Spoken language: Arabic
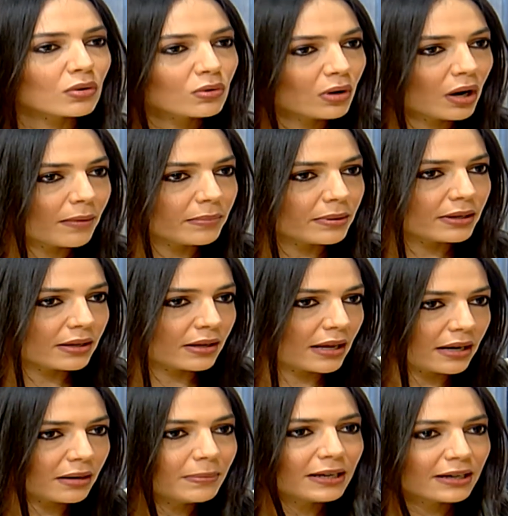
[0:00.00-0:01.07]
يكون عم
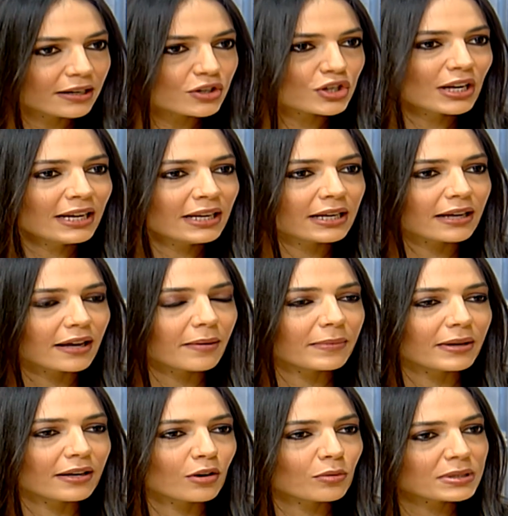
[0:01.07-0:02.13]
بخرب لك الجنينه
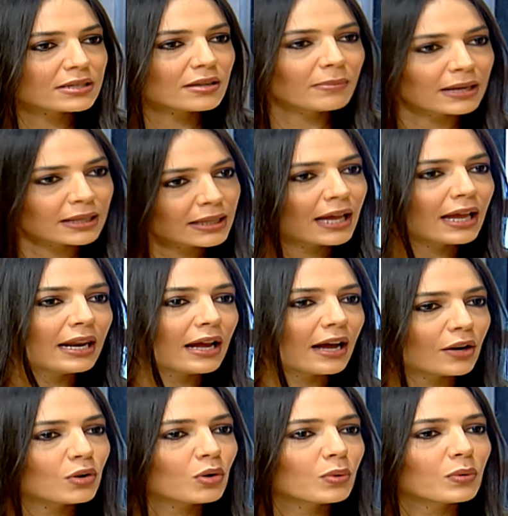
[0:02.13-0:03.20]
كمان او نصير بقى نتخلى
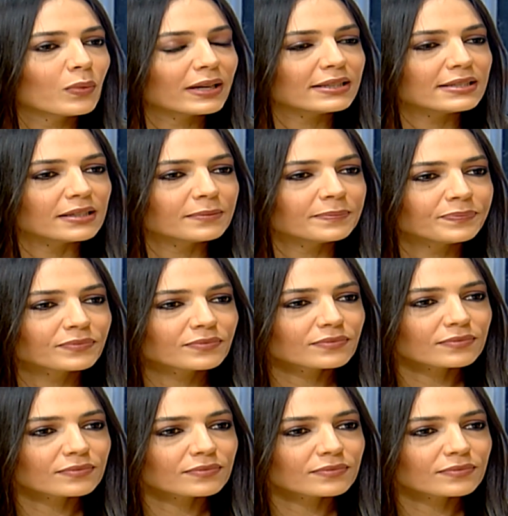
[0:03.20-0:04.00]
عنه ونوديه آه،